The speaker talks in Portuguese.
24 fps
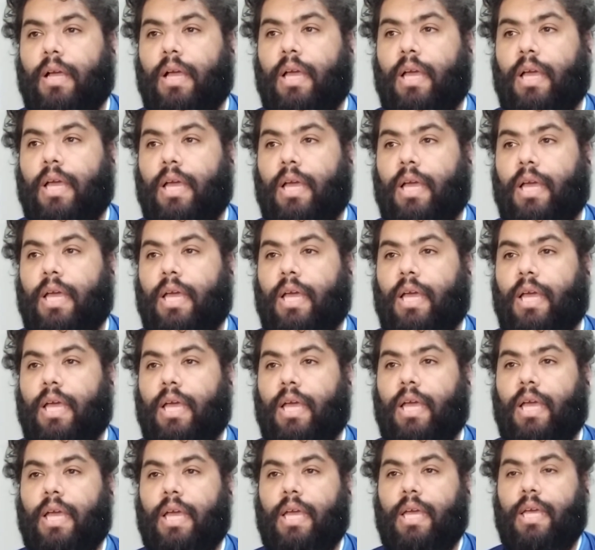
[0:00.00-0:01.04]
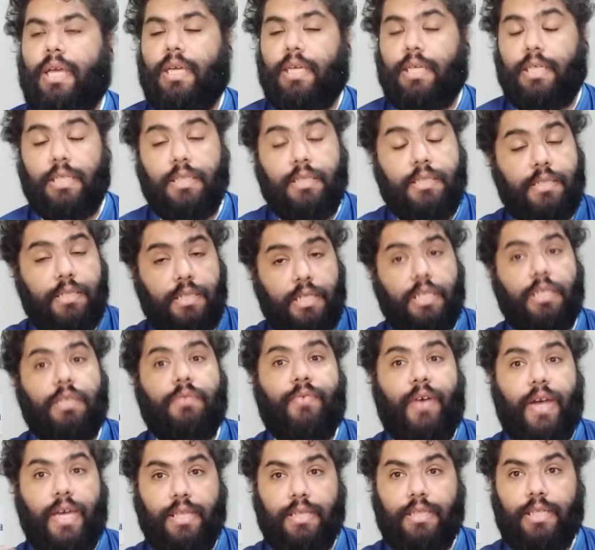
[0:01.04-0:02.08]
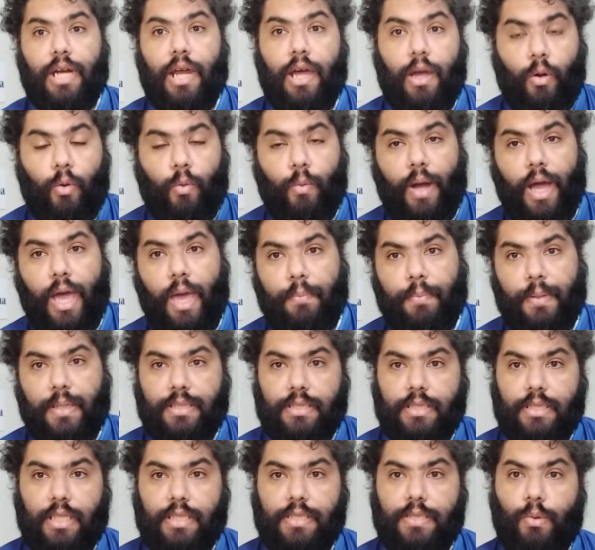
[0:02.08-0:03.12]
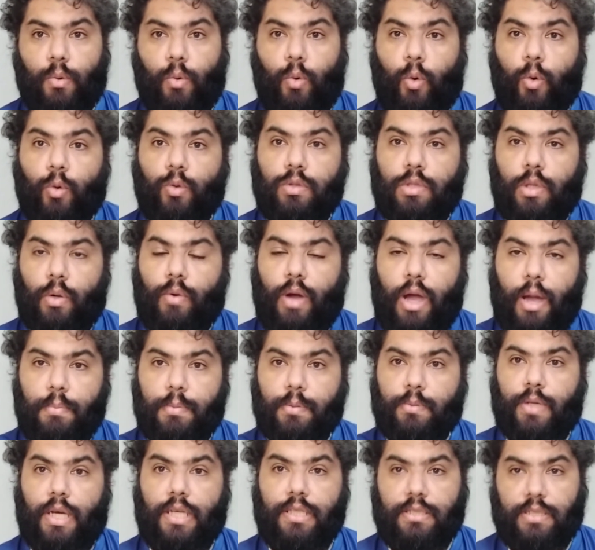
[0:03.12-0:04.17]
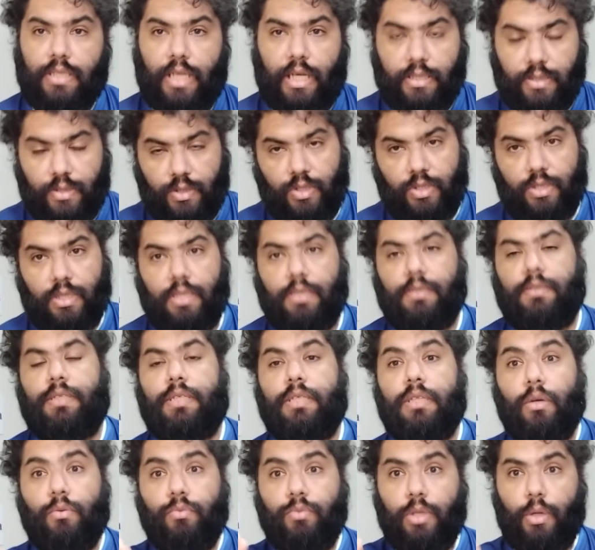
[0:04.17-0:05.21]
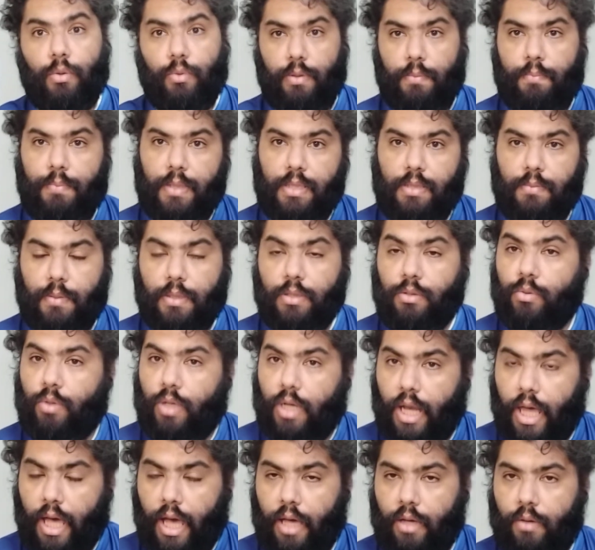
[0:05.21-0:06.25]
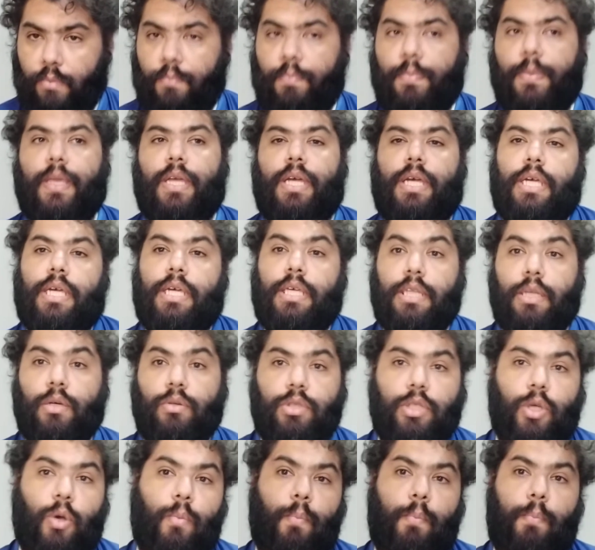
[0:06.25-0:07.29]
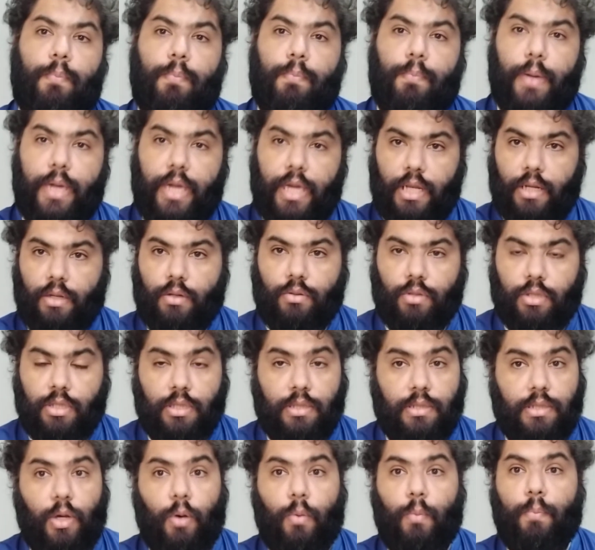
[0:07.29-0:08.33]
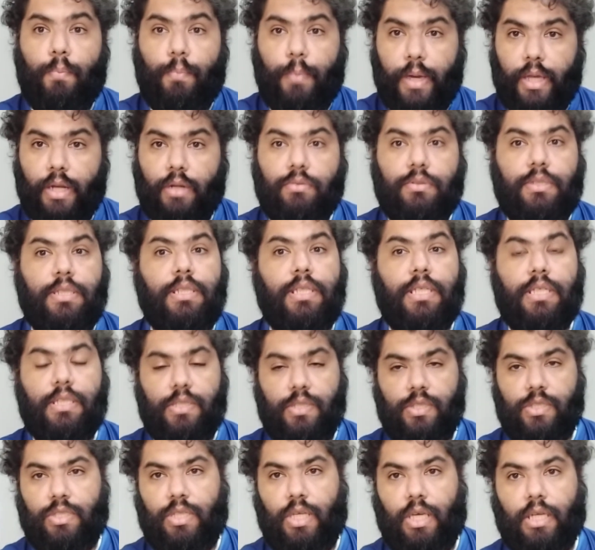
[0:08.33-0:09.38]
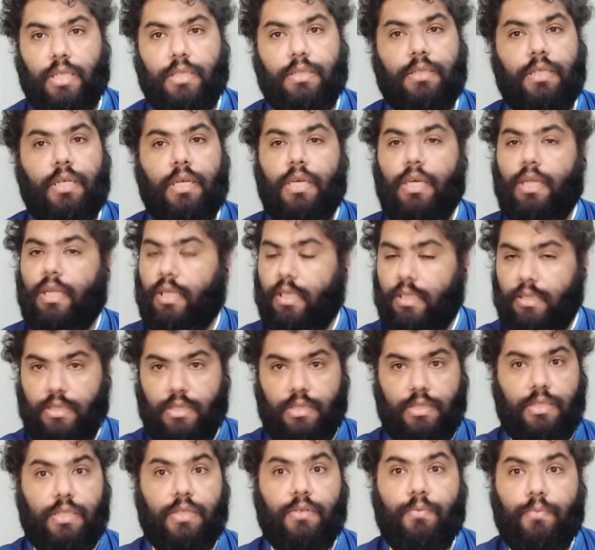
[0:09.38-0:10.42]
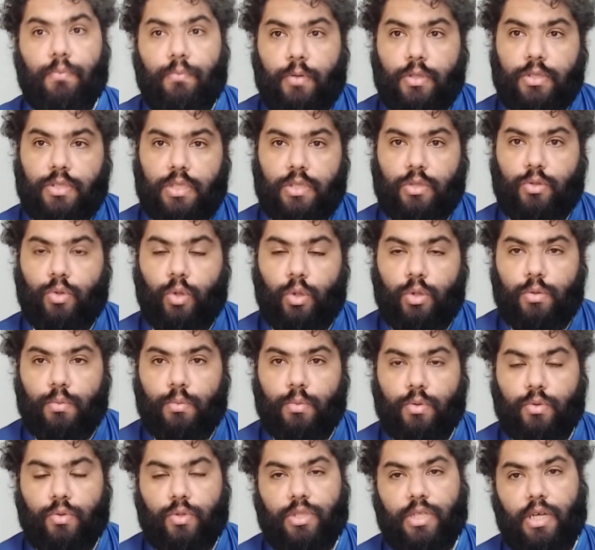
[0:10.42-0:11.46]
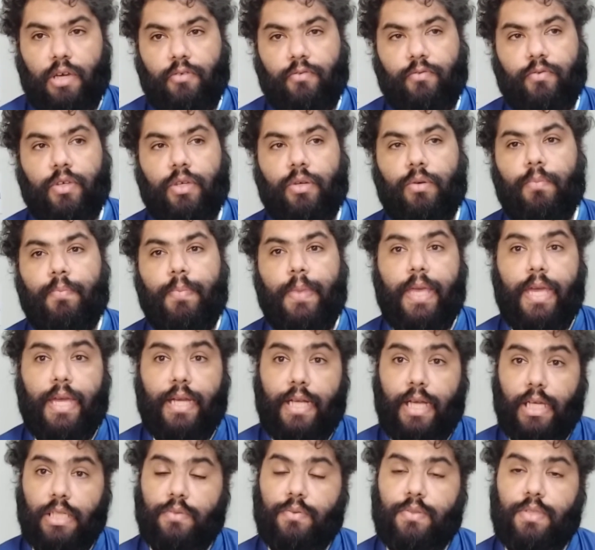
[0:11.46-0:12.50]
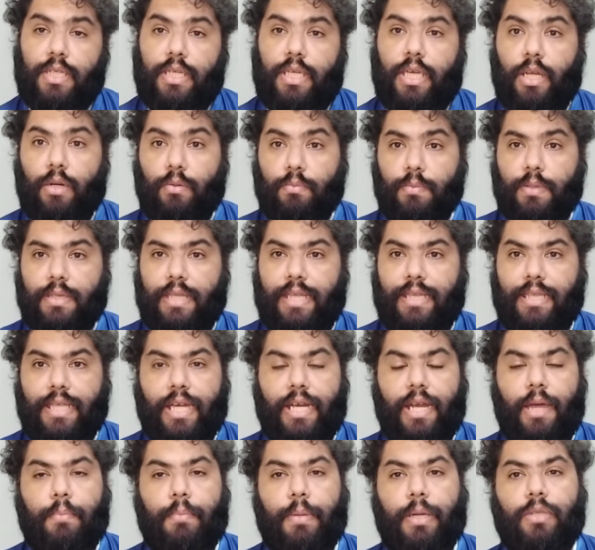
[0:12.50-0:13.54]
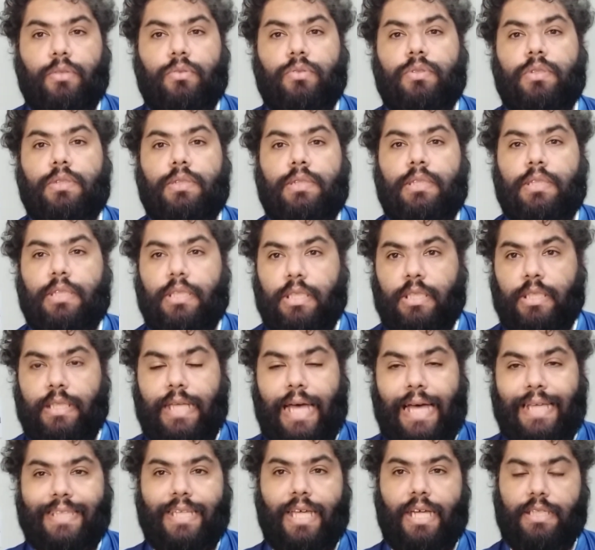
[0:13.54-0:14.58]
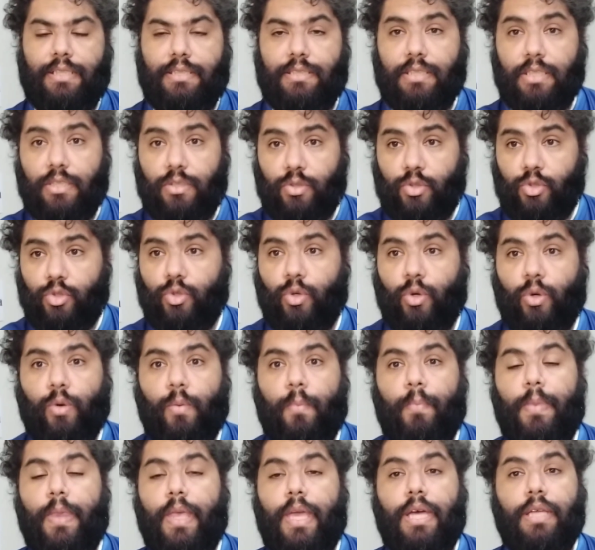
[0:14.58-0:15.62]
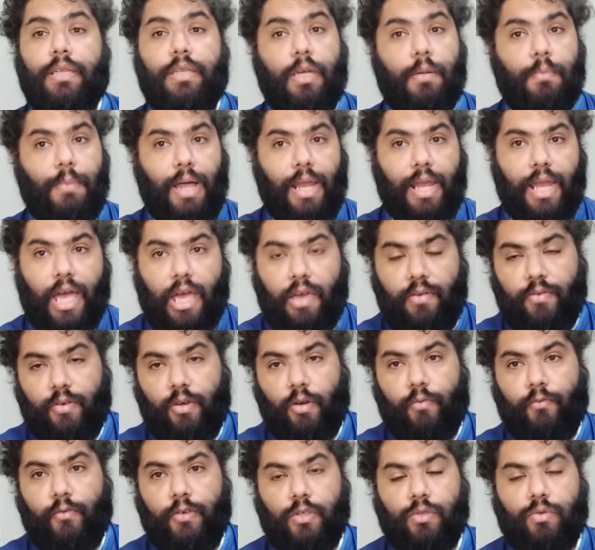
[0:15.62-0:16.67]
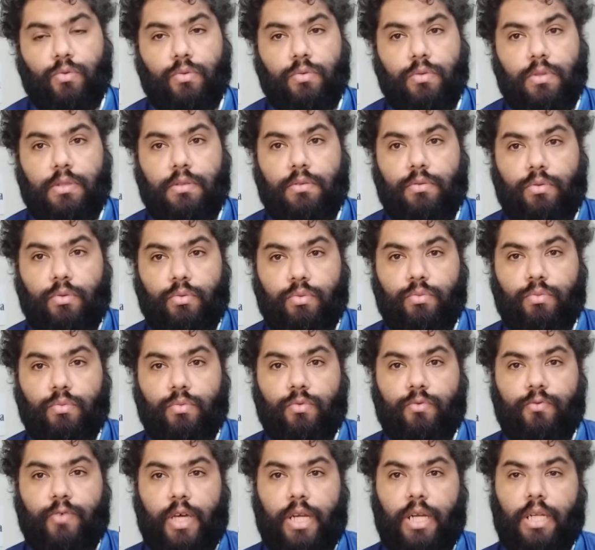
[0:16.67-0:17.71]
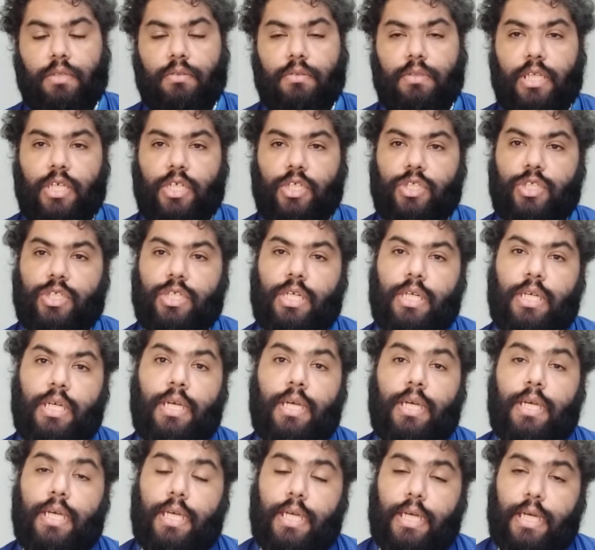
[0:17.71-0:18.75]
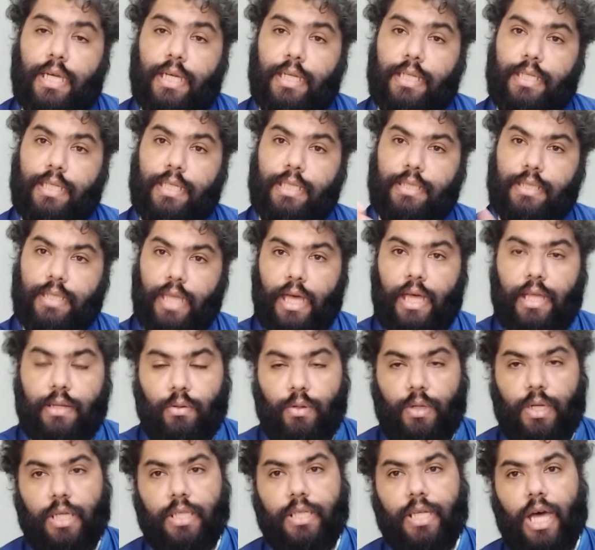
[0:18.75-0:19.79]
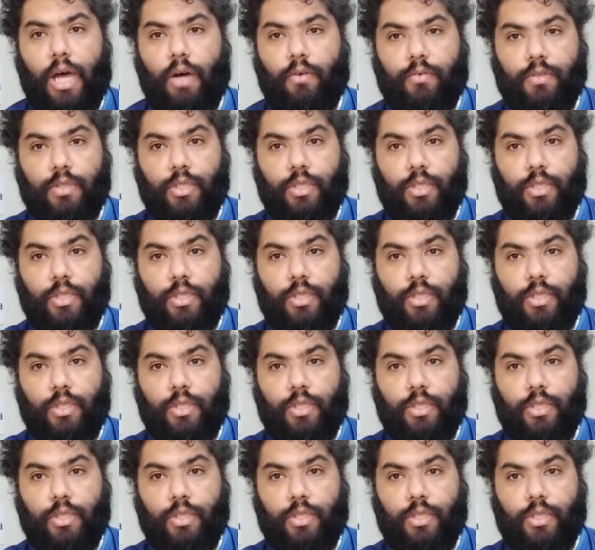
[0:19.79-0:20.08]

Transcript: É, e disse que vai entrar com a representação contra o árbitro assistente que não deu um impedimento claro e não deu um pênalti e deu um pênalti inexistente lances que você todo mundo já viu. Caso você queira um detalhamento e análise desse jogo, tem uma live que eu fiz com, com o Fernando DG que está no canal.